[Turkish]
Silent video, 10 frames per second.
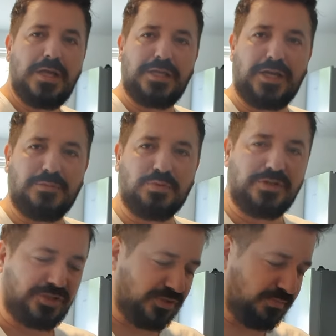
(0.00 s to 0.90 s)
Yani bu
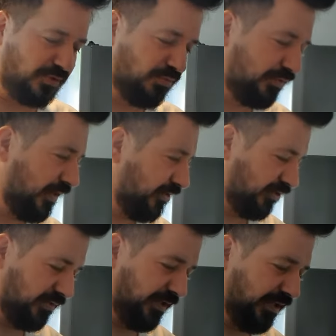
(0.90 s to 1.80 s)
iş için bir yumurta
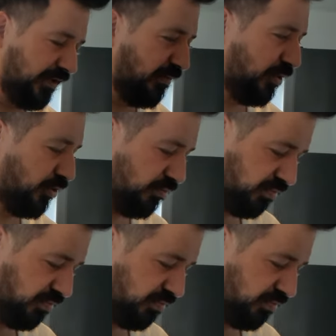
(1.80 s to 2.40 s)
harcadığıma inanamıyorum.